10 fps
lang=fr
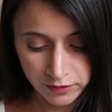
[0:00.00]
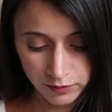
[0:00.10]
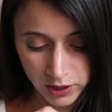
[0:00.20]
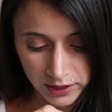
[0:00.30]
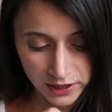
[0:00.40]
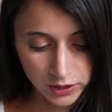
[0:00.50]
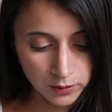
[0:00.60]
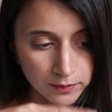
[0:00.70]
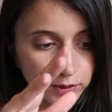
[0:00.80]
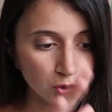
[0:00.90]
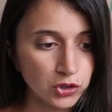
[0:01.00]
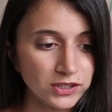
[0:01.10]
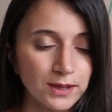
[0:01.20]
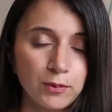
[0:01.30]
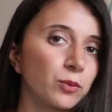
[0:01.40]
Enfin voilà, il y a énormément de
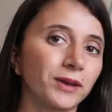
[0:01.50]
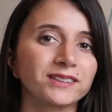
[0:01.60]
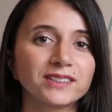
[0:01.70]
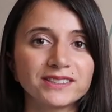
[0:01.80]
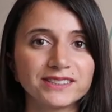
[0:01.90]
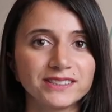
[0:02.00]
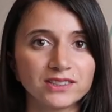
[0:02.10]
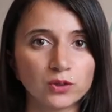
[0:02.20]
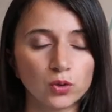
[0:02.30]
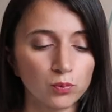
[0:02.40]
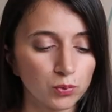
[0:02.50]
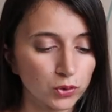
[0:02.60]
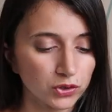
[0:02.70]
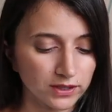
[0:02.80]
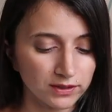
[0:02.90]
choses. Sa première tétine, le
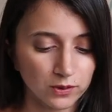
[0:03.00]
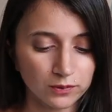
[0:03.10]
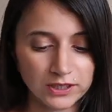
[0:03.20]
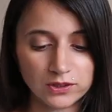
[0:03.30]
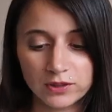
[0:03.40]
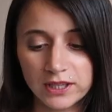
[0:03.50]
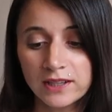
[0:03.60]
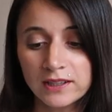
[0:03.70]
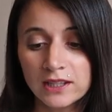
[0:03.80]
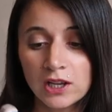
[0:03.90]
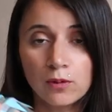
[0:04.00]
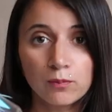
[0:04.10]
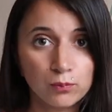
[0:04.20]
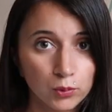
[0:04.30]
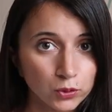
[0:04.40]
pot que j'avais confectionné
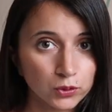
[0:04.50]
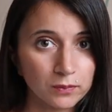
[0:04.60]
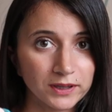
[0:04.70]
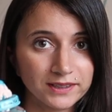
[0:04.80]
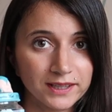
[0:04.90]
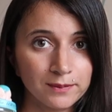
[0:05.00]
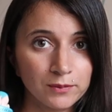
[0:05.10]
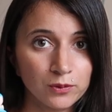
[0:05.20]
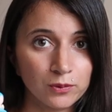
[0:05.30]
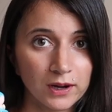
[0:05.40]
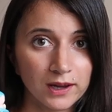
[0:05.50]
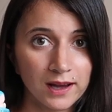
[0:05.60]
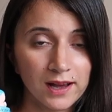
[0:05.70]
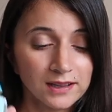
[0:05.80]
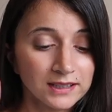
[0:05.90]
pour son baptême,
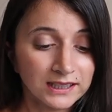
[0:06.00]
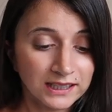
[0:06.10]
voilà.